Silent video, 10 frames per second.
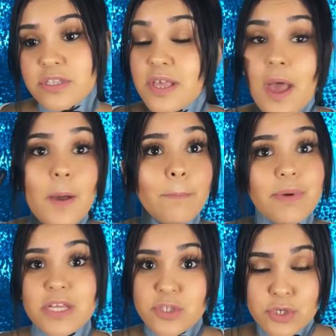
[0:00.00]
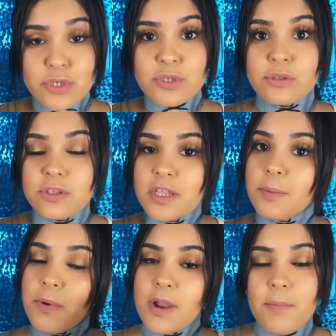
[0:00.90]
es precioso. Si
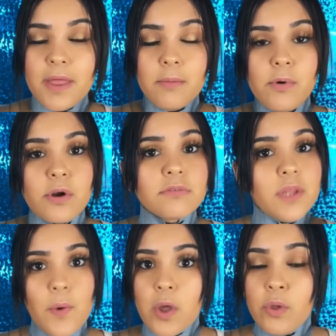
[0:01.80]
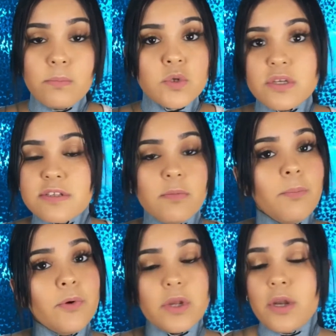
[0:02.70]
tienes problemas de poros te va a ayudar
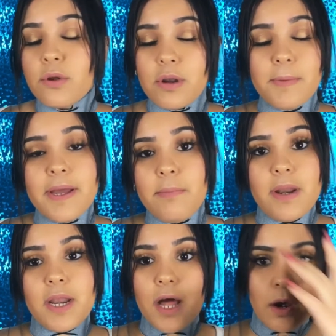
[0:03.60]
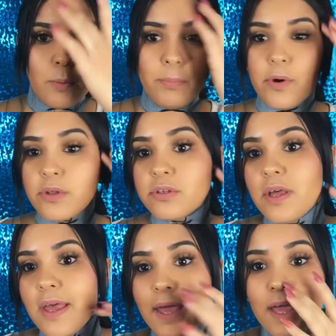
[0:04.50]
muchísimo porque no remarca para nada los poros.
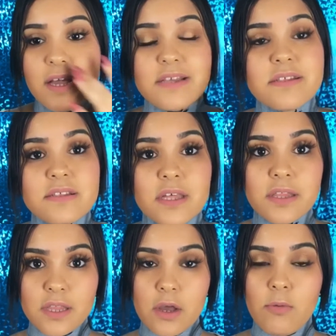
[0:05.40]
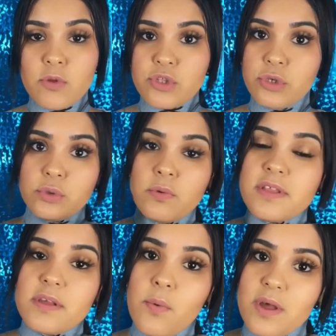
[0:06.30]
Es que se siente como si no tuvieses